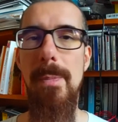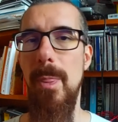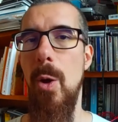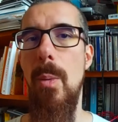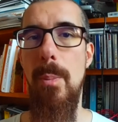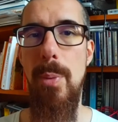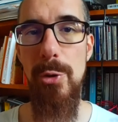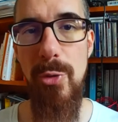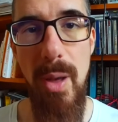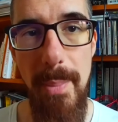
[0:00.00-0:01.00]
en
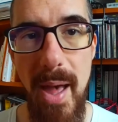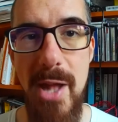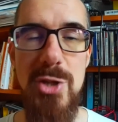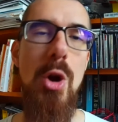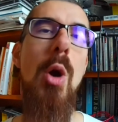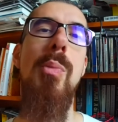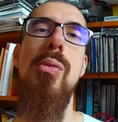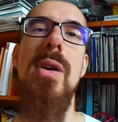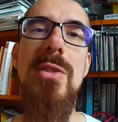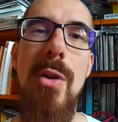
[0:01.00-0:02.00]
portant un badge, en
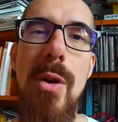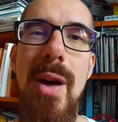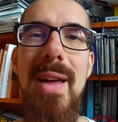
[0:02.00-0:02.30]
pointant,